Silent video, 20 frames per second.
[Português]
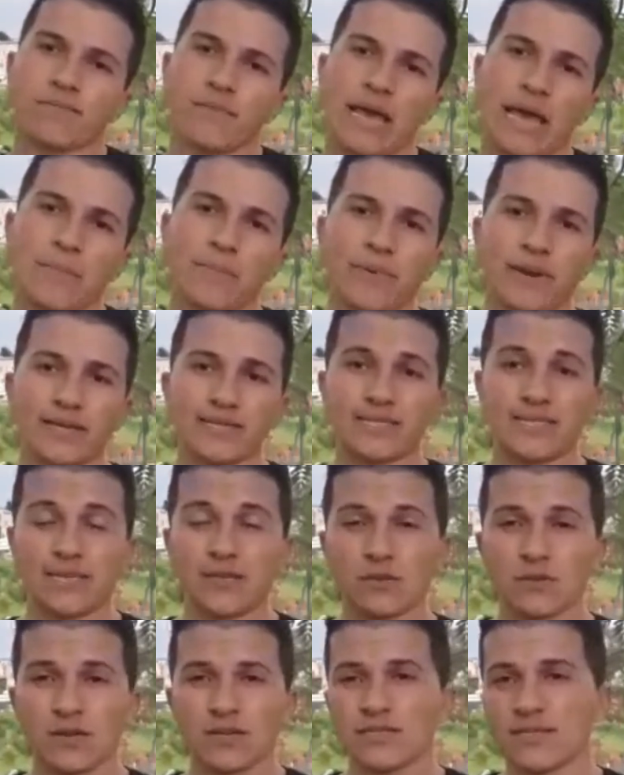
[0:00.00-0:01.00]
é
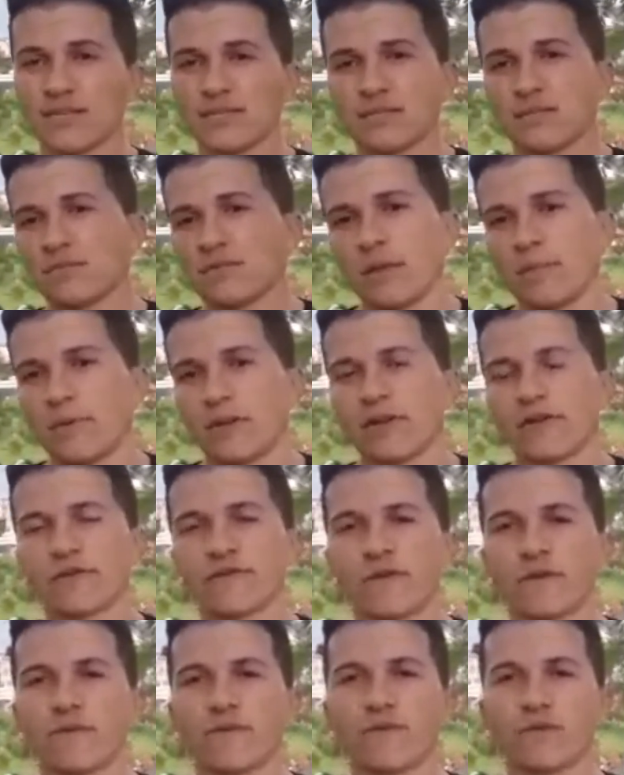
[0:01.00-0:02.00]
preciso, às vezes, dependendo
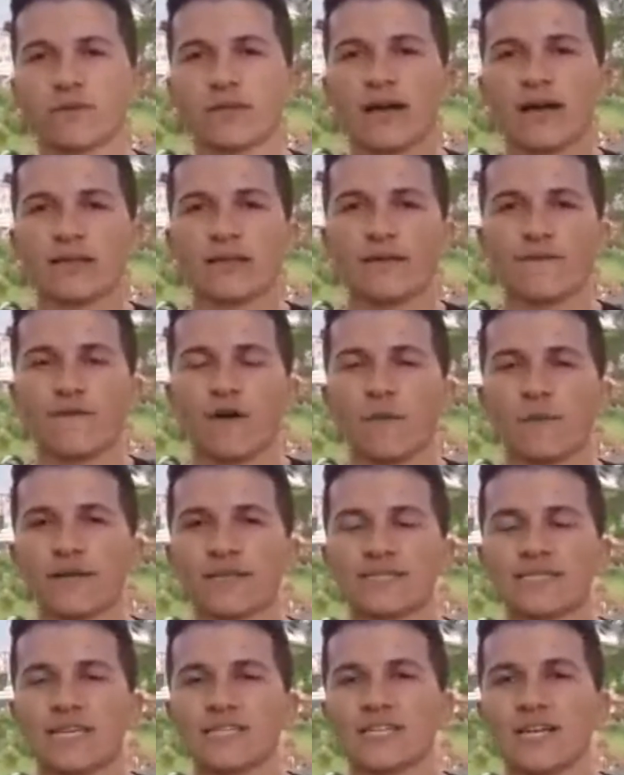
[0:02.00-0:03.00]
como for da, da forma
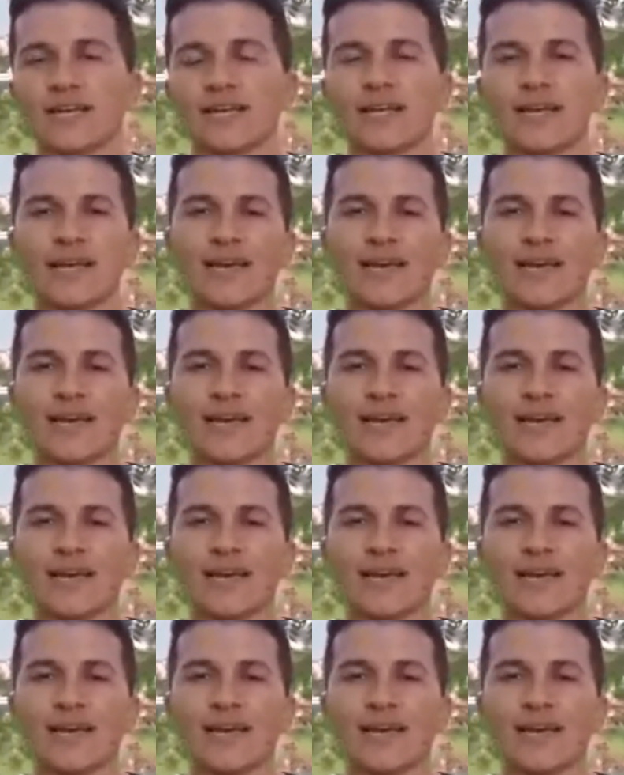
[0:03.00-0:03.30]
que seja